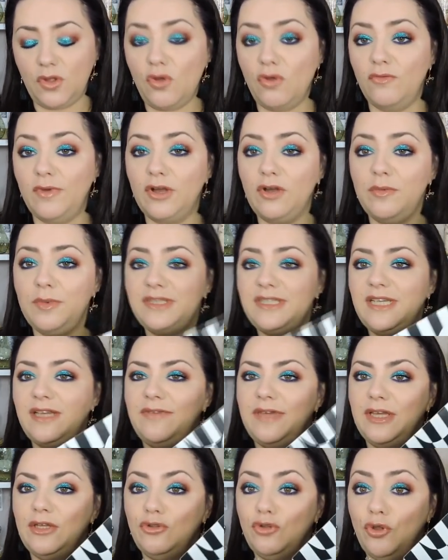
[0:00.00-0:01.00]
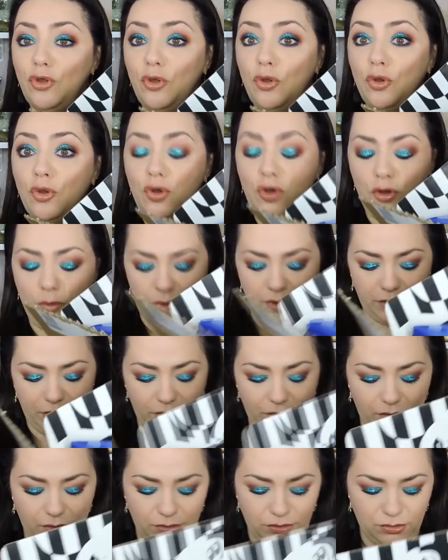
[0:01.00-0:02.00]
on va commencer avec deux commandes
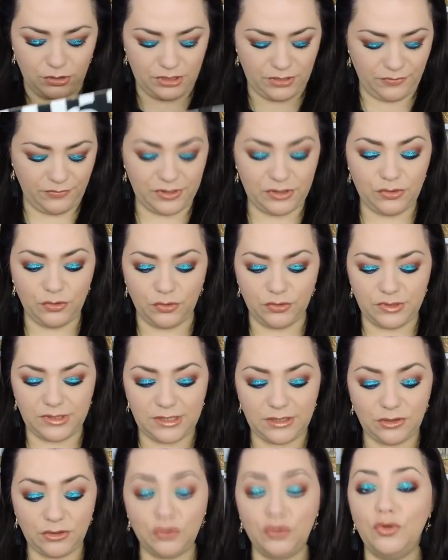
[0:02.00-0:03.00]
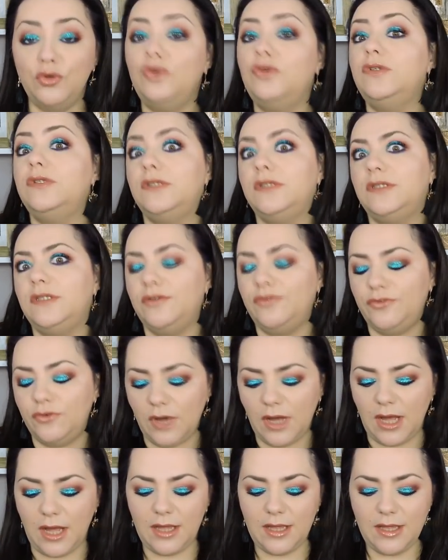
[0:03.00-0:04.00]
euh, que j'ai fait sur le site de
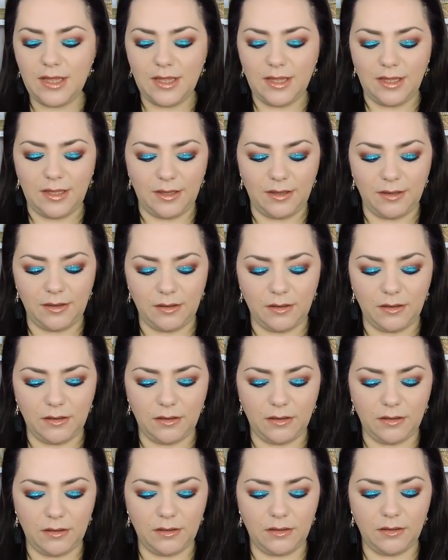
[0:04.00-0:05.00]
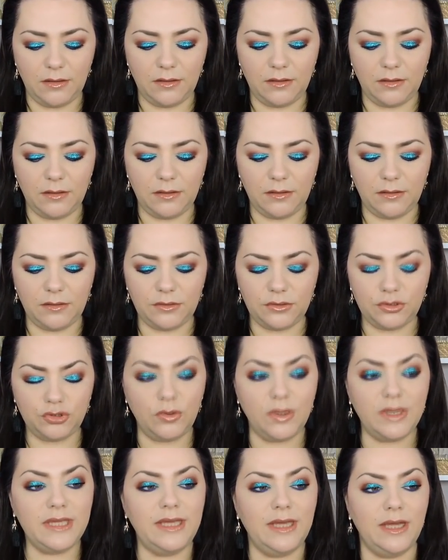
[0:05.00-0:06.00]
Sephora. Euh, je
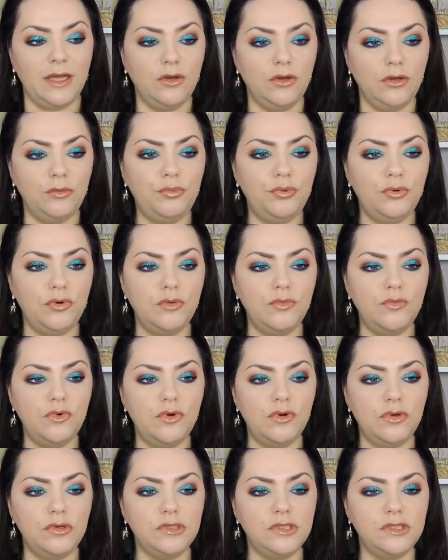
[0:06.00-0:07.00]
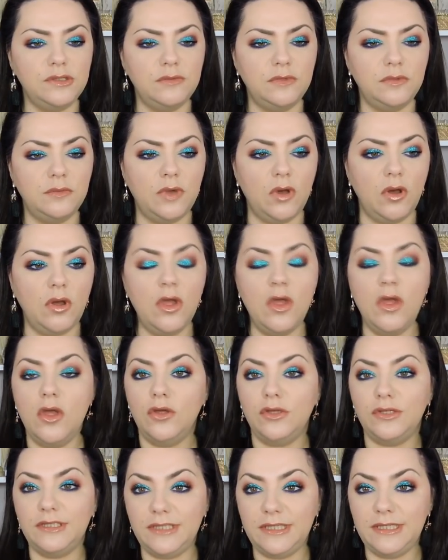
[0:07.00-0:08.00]
crois qu'il y a un code promo en ce moment.
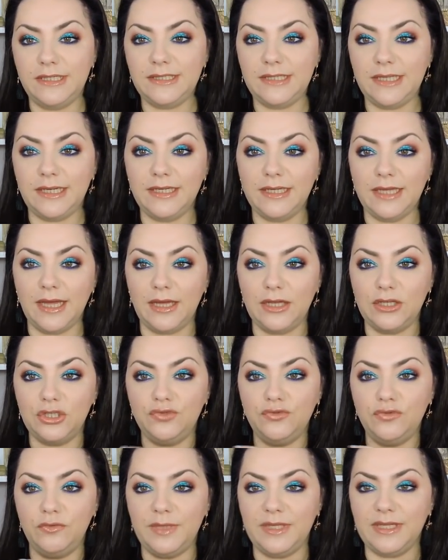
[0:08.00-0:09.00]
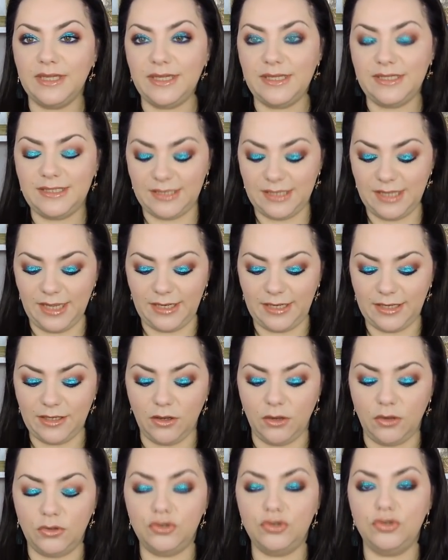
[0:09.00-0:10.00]
Si c'est le cas, je vous le mettrai ici à
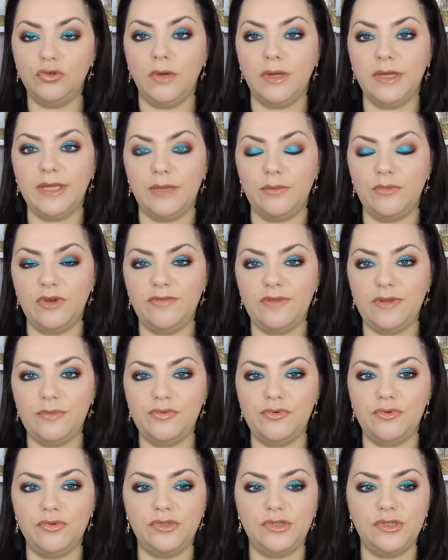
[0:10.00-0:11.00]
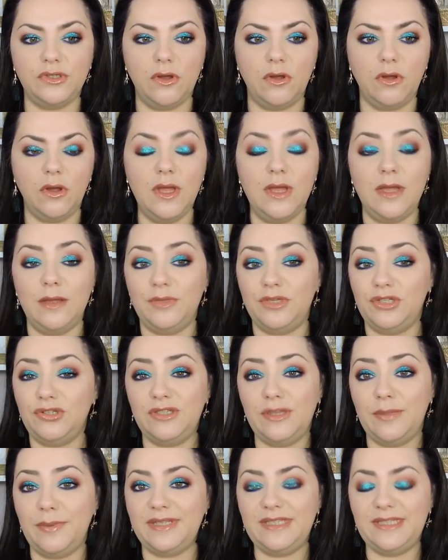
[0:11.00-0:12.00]
l'écran. Je crois qu'il y a moins 20%. Je ne
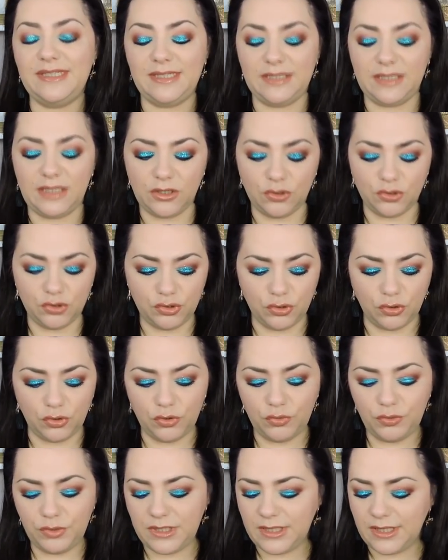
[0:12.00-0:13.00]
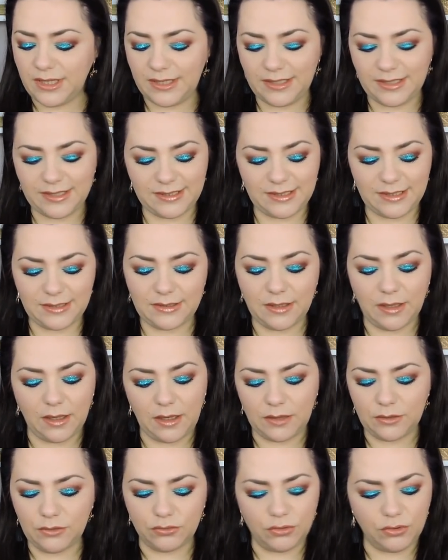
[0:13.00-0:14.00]
sais pas si c'était que sur le week-end, etc.
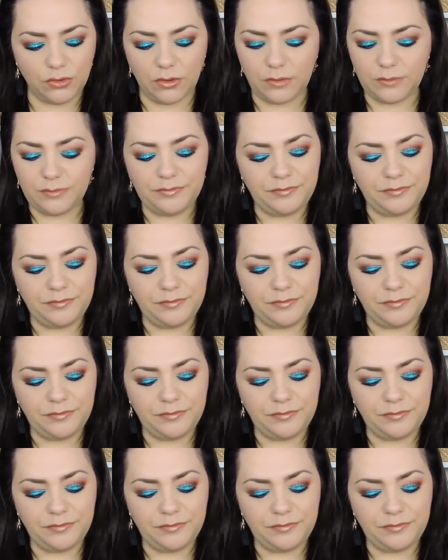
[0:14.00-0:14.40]
Donc, euh,